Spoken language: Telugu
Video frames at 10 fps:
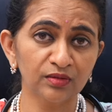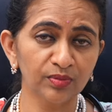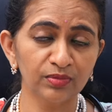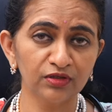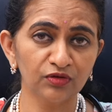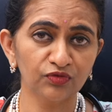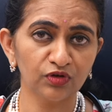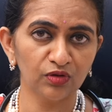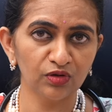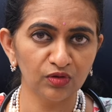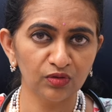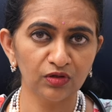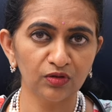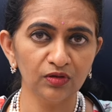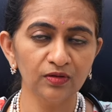రిపబ్లిక్ ఆఫ్
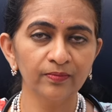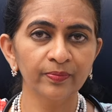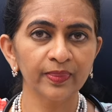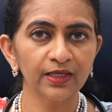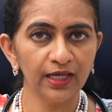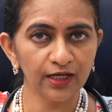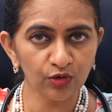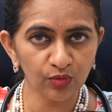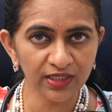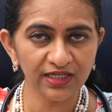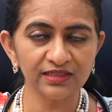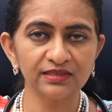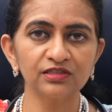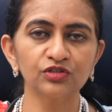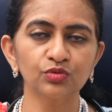కాంగోలో ఎక్కువ
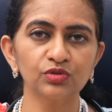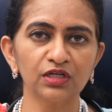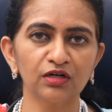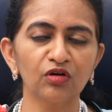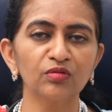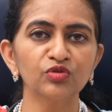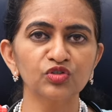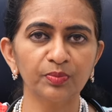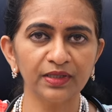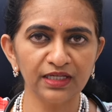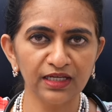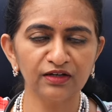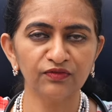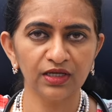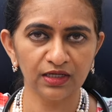కేసెస్ చూశారు ఆల్మోస్ట్
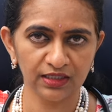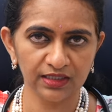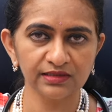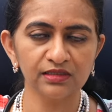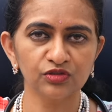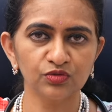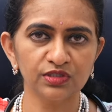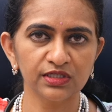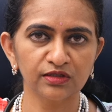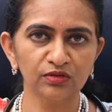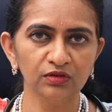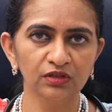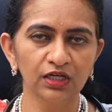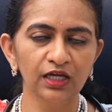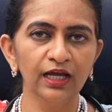పదిహేను వేల కేసులు చూశారు
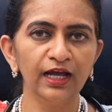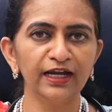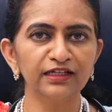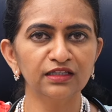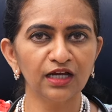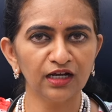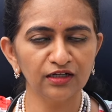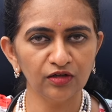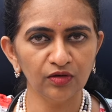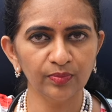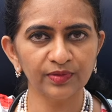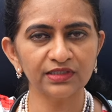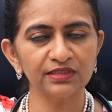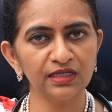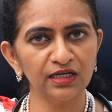అండ్ దాంట్లో
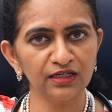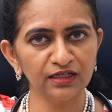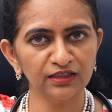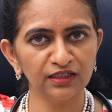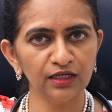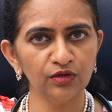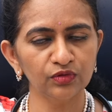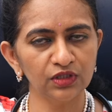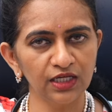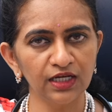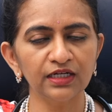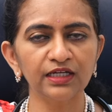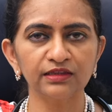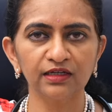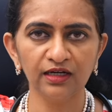ప్రతిసారి కంటే కొద్దిగా
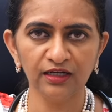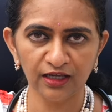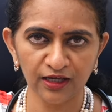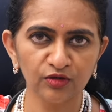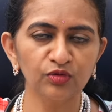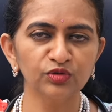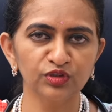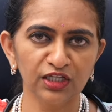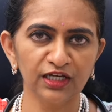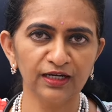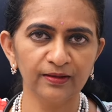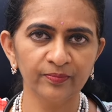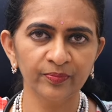డెత్ రేట్ ఎక్కువ ఉంది అని